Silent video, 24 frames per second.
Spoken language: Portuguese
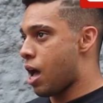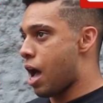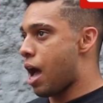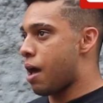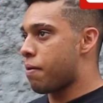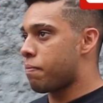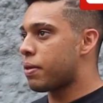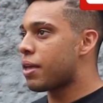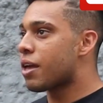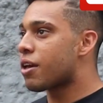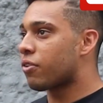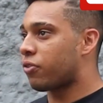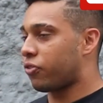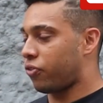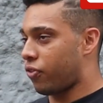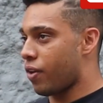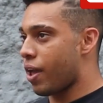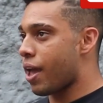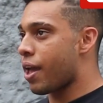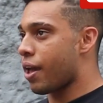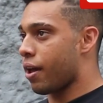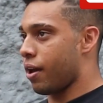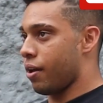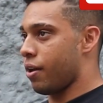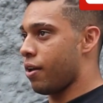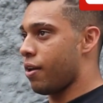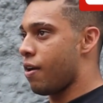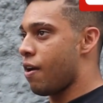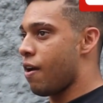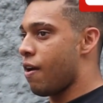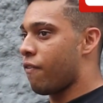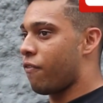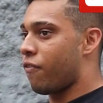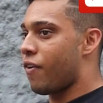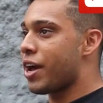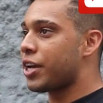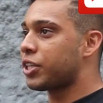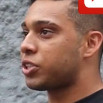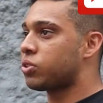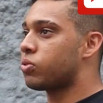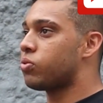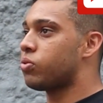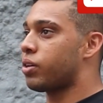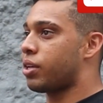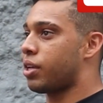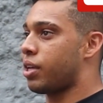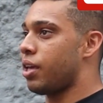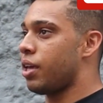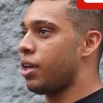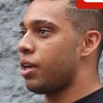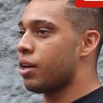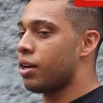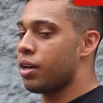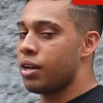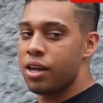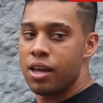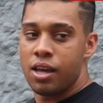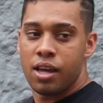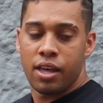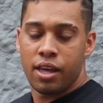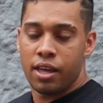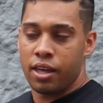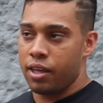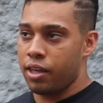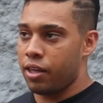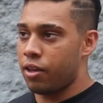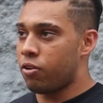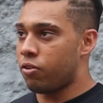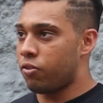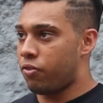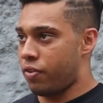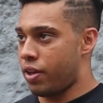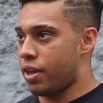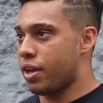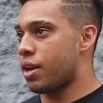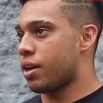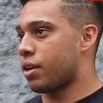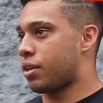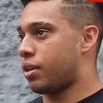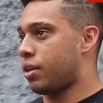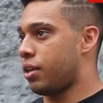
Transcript: A minha fé faz com que eu venha